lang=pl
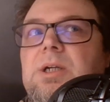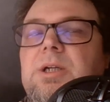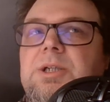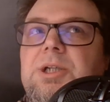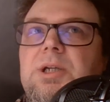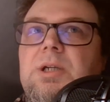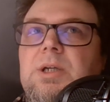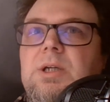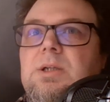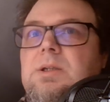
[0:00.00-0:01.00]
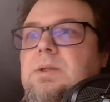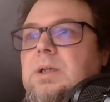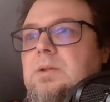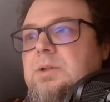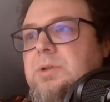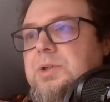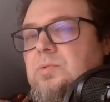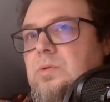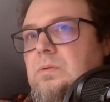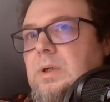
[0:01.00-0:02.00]
gdzie narodziła się
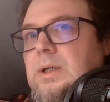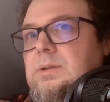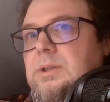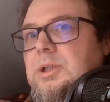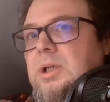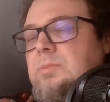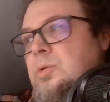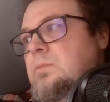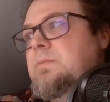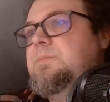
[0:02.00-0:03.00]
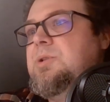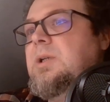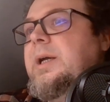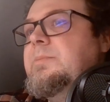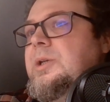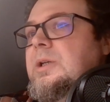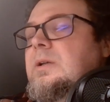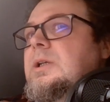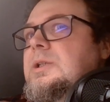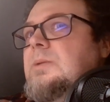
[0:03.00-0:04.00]
kultura antyczna, bo przynajmniej
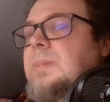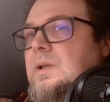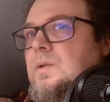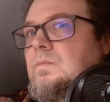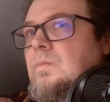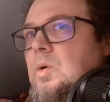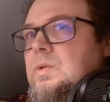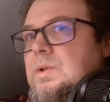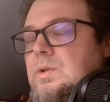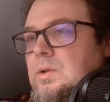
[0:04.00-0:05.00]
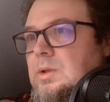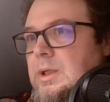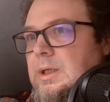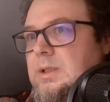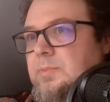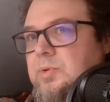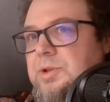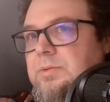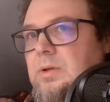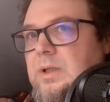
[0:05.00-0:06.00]
gdzie bardzo mocno
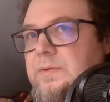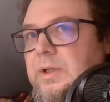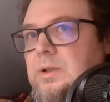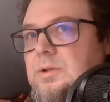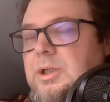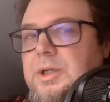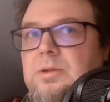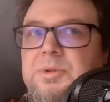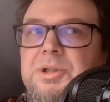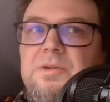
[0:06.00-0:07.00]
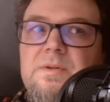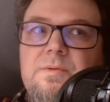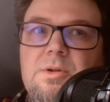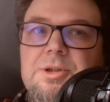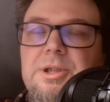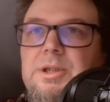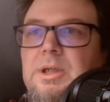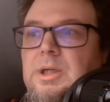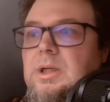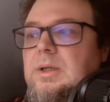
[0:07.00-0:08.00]
zapuściła ona swoje korzenie, no przecież we Włoszech,
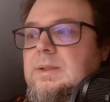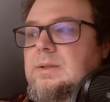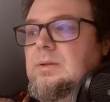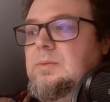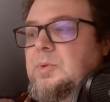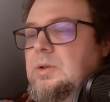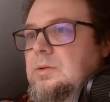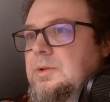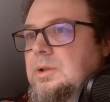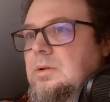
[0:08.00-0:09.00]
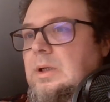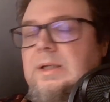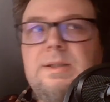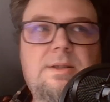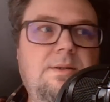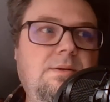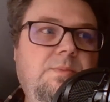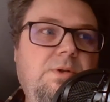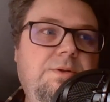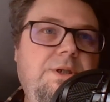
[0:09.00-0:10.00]
skąd pochodzi Horacy, skąd
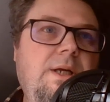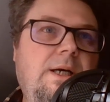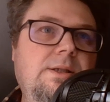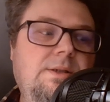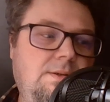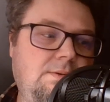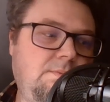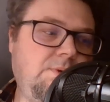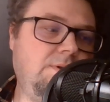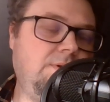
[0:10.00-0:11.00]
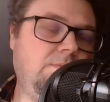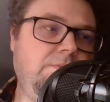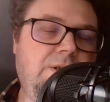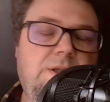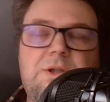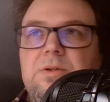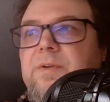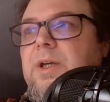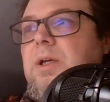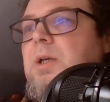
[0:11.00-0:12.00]
pochodzi Dante, skąd pochodzą
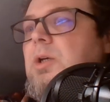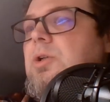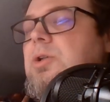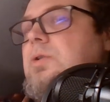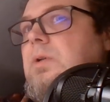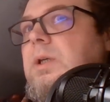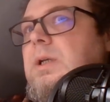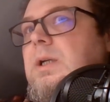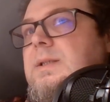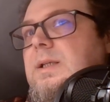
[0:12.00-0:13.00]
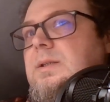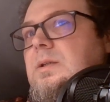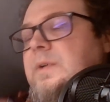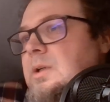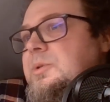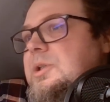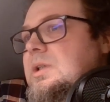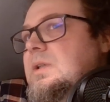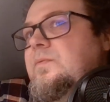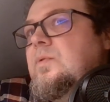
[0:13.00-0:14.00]
mistrzowie sztuki renesansowej. No
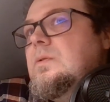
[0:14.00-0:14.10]
przecież z,